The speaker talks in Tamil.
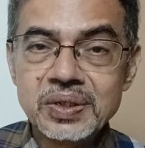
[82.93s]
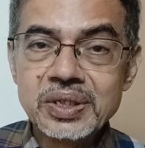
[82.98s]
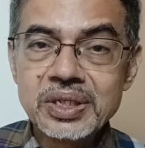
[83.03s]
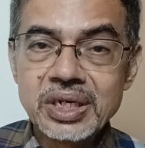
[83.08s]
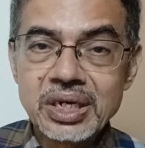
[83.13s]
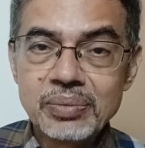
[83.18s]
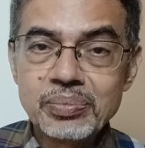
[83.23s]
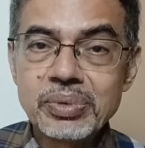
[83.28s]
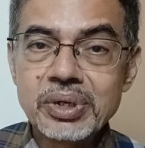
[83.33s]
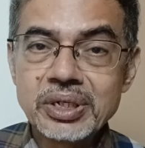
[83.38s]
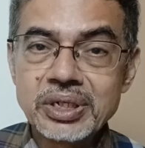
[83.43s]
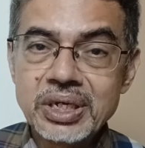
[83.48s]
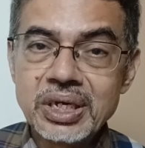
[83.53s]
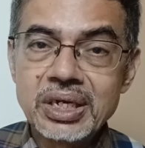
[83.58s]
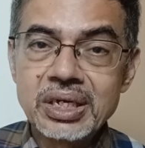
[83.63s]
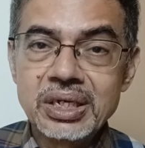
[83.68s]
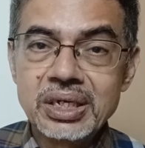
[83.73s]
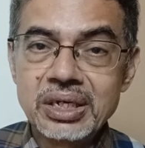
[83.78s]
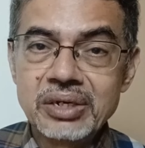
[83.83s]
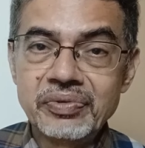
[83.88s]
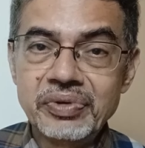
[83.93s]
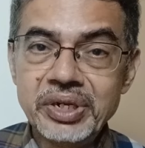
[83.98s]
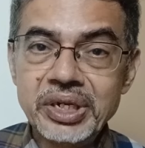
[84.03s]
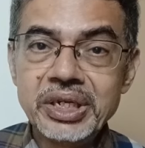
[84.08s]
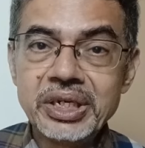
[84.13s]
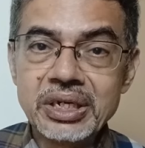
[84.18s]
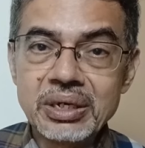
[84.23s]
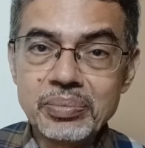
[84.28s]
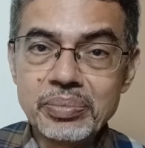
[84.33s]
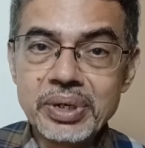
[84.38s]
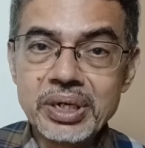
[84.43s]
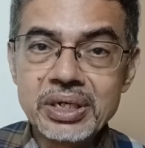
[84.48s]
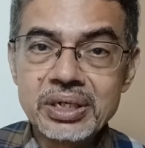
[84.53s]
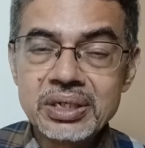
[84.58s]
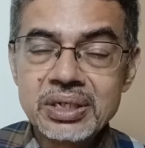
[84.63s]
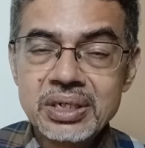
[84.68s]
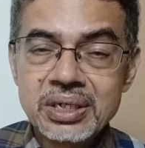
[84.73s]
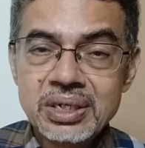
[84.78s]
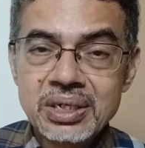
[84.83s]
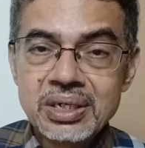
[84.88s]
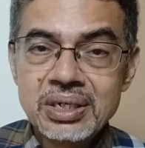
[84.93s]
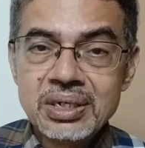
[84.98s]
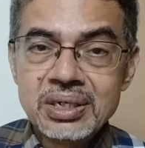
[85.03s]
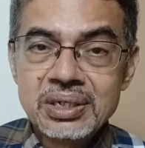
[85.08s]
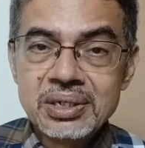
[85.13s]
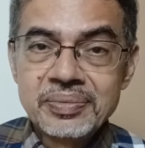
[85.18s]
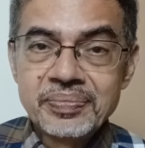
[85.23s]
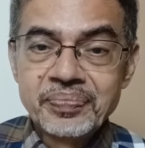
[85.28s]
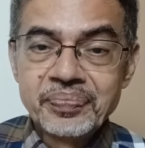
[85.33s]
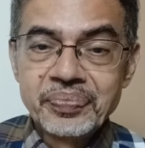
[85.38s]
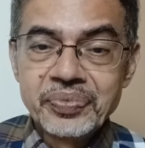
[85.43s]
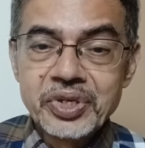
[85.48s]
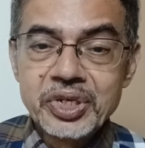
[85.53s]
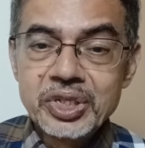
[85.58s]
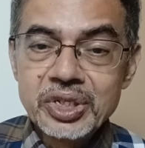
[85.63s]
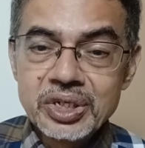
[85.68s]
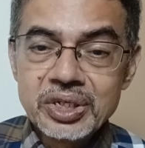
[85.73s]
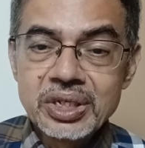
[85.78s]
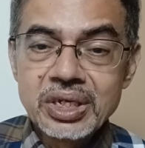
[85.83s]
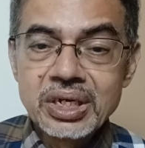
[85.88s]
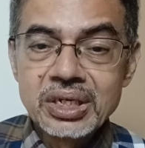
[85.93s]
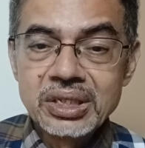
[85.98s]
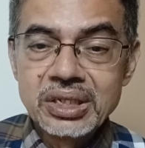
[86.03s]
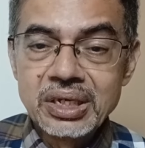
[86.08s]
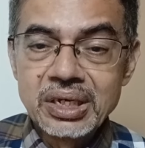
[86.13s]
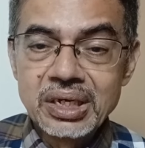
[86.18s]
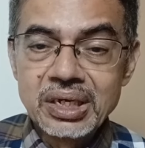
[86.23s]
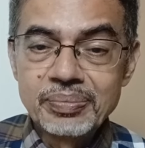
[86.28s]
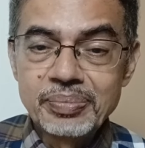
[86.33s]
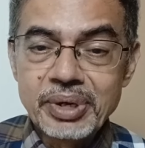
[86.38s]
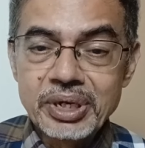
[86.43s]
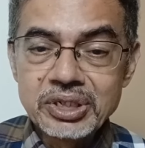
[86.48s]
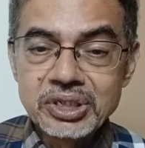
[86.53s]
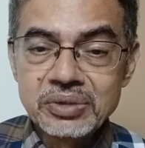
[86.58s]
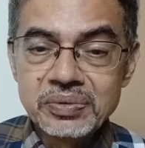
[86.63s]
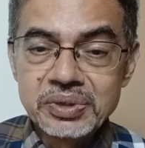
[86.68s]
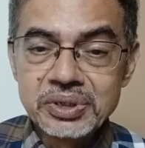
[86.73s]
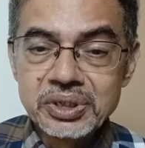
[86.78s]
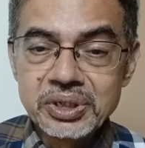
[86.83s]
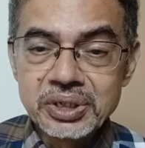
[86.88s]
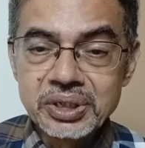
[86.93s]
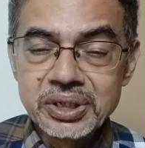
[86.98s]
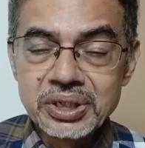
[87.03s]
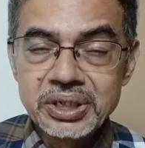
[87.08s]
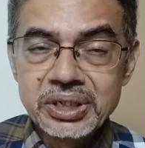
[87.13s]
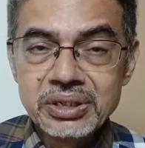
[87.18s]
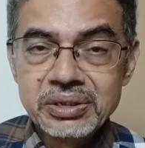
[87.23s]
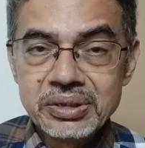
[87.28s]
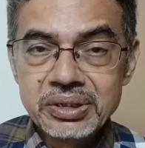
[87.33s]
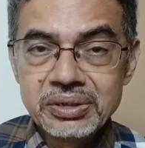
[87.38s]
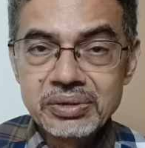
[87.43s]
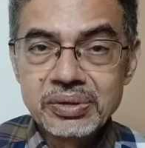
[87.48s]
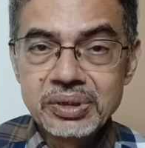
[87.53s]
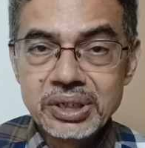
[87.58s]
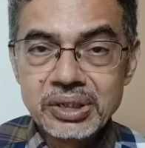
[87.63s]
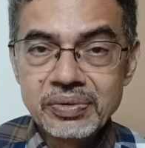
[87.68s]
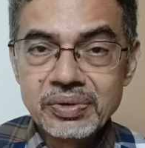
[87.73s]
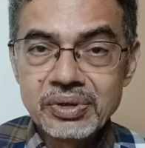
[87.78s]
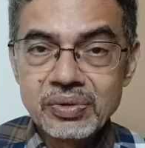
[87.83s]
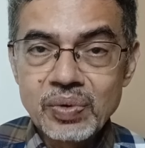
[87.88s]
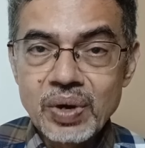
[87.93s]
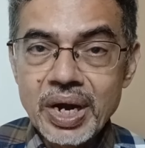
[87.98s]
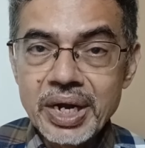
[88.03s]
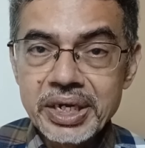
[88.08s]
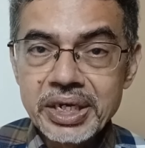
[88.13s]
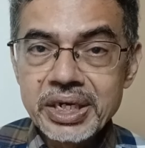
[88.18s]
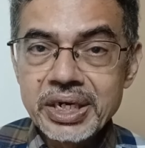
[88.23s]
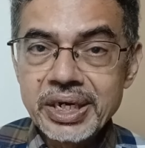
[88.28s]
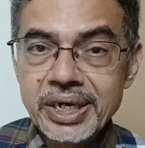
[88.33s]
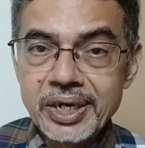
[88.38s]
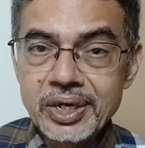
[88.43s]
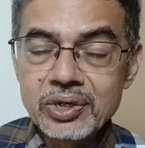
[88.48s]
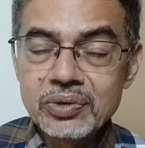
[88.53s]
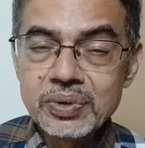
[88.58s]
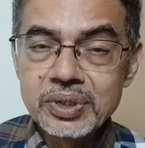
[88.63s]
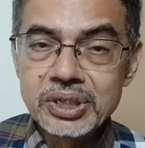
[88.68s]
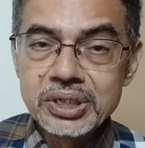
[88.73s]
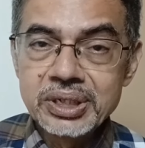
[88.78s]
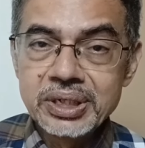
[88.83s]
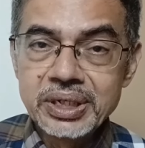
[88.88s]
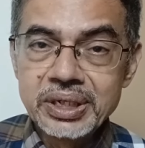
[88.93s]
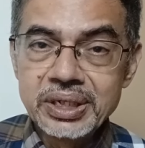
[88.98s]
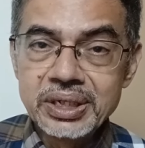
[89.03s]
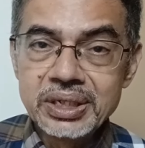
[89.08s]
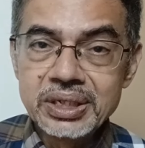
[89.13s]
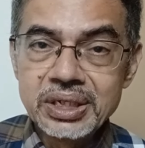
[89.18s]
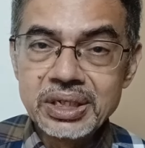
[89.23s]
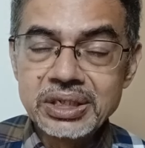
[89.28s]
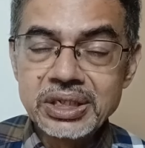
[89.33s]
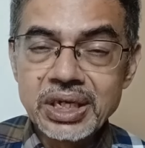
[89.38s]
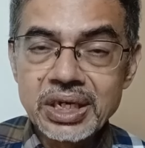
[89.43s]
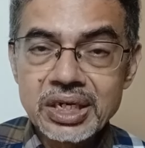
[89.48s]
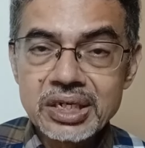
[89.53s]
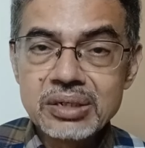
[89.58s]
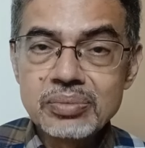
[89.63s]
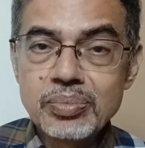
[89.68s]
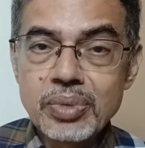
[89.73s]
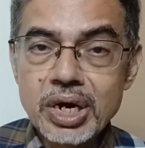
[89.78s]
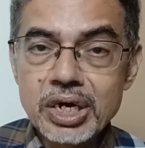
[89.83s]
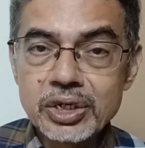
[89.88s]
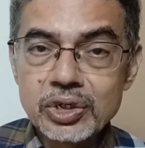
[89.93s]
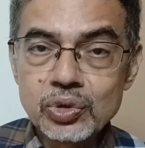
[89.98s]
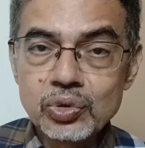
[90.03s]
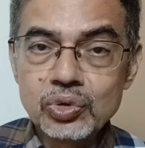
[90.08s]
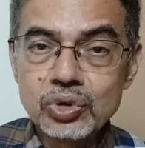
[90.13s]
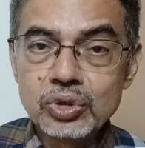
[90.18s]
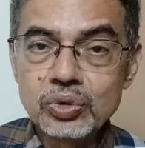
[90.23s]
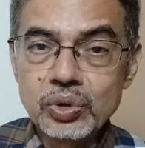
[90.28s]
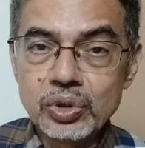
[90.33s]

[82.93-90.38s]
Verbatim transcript: இந்த நம்பர் தான் வின்னிங் நம்பர் இதுக்கு தான் அந்த பரிசு விழுந்திருக்கு இது இவர் வாங்கின இடம் வந்து இந்த ஜலன் பாட்டுன்னு